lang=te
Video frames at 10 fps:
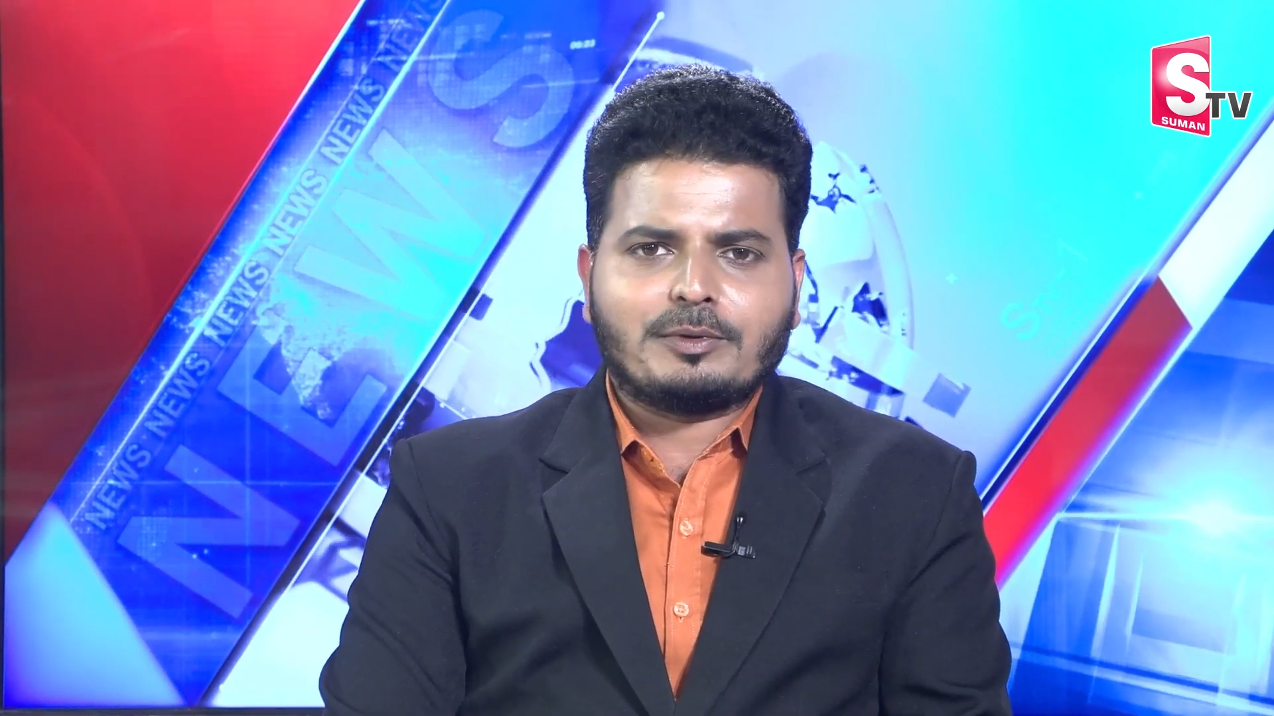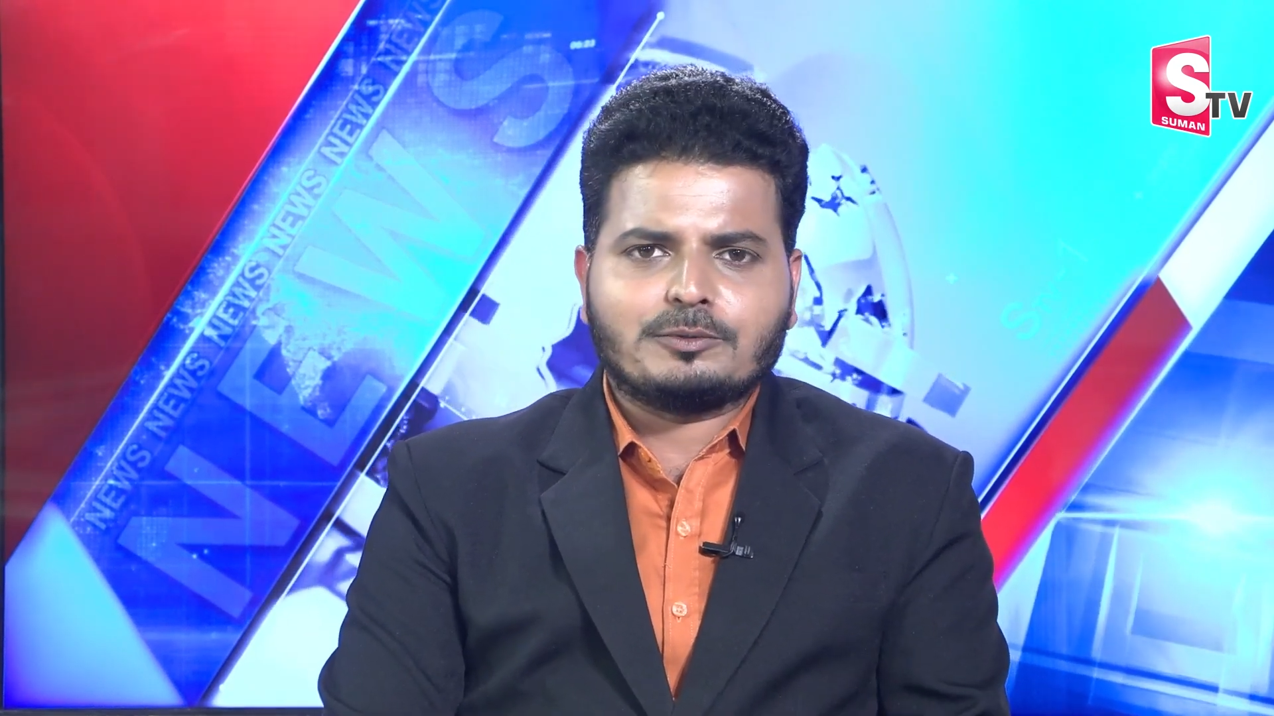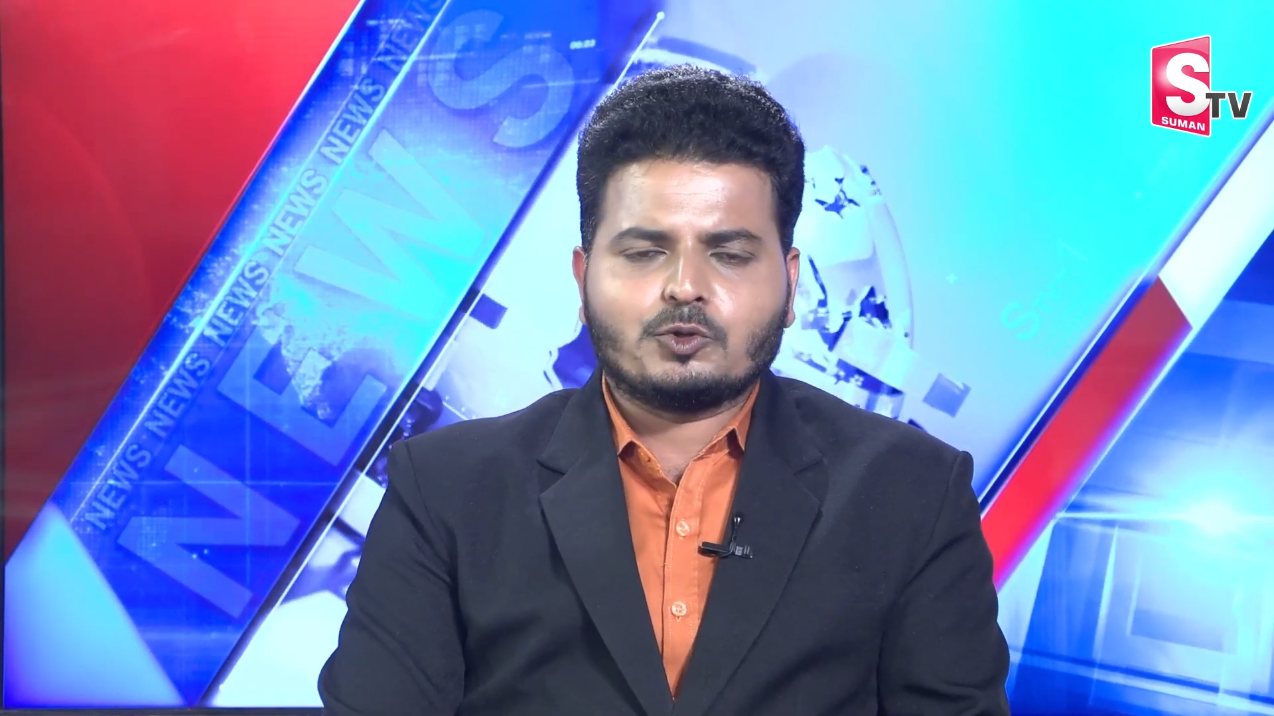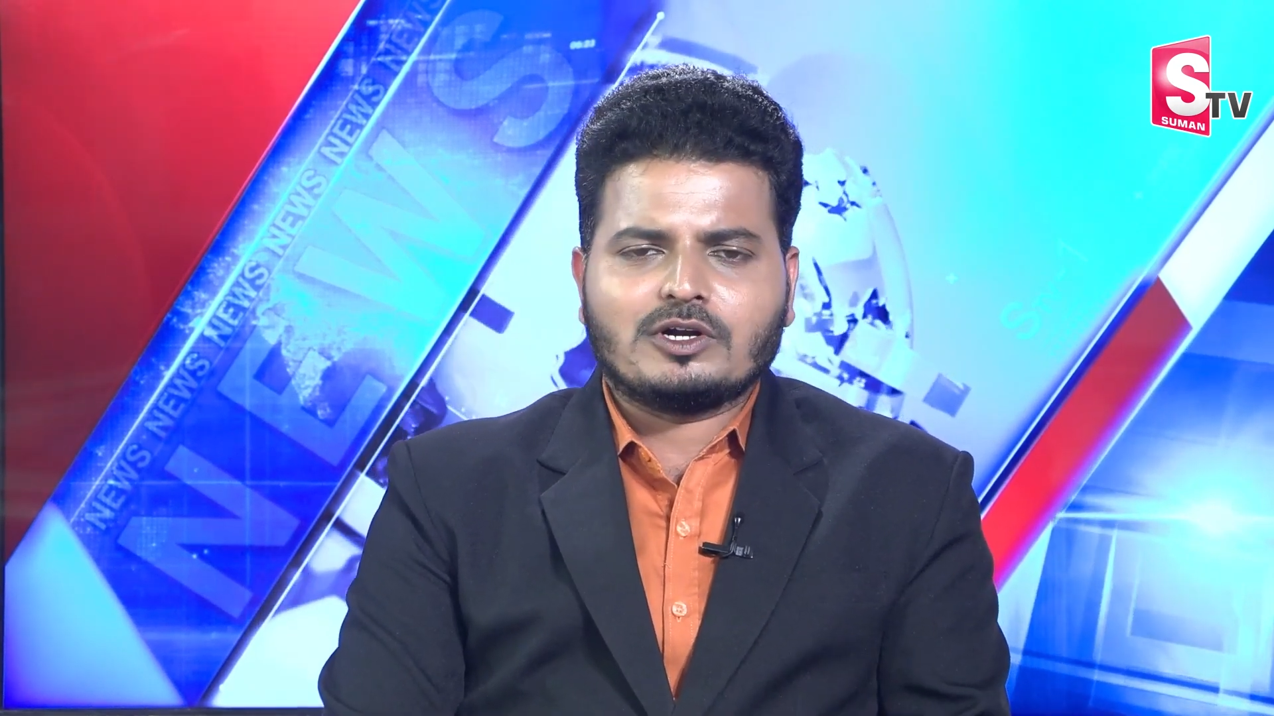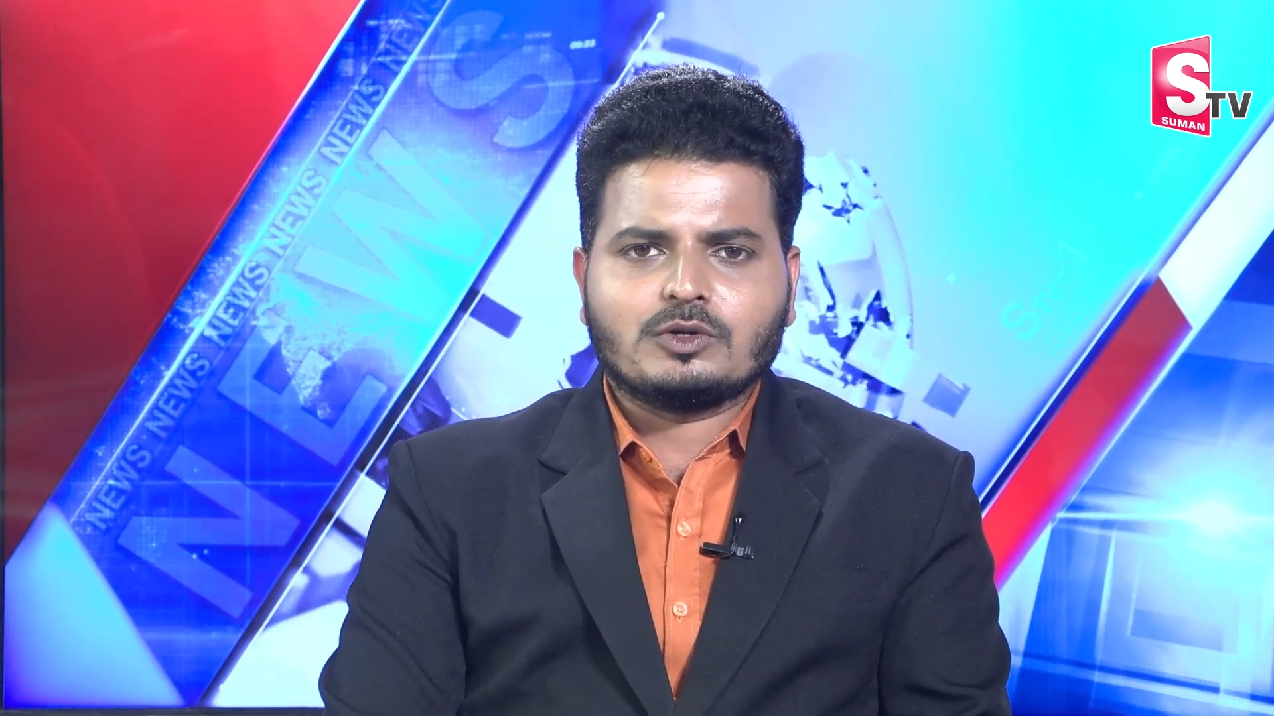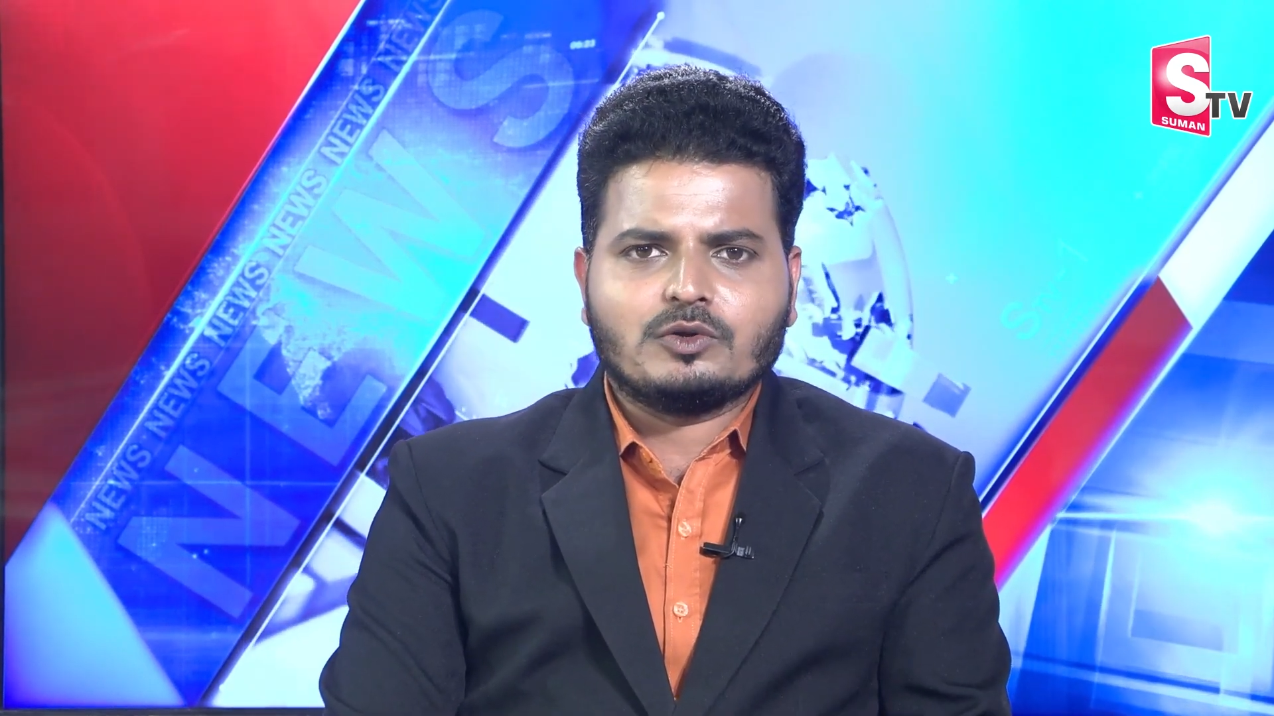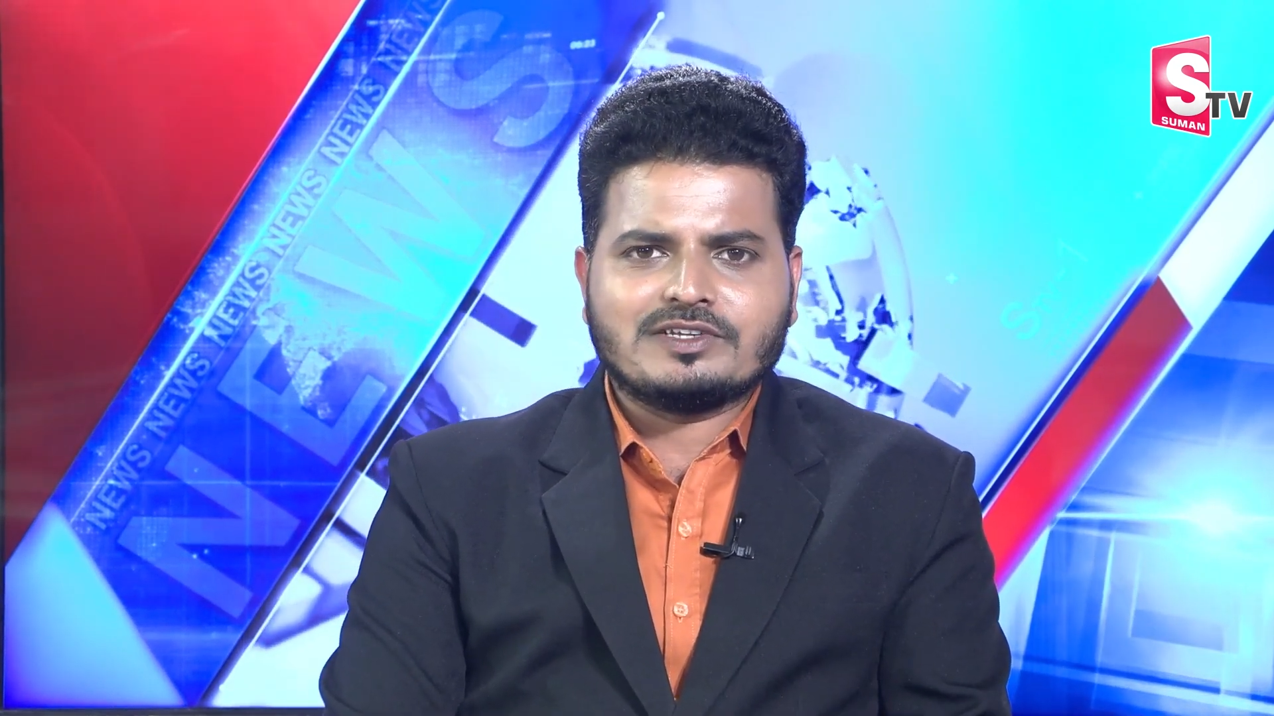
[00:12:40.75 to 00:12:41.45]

ప్రభుత్వం అడుగులు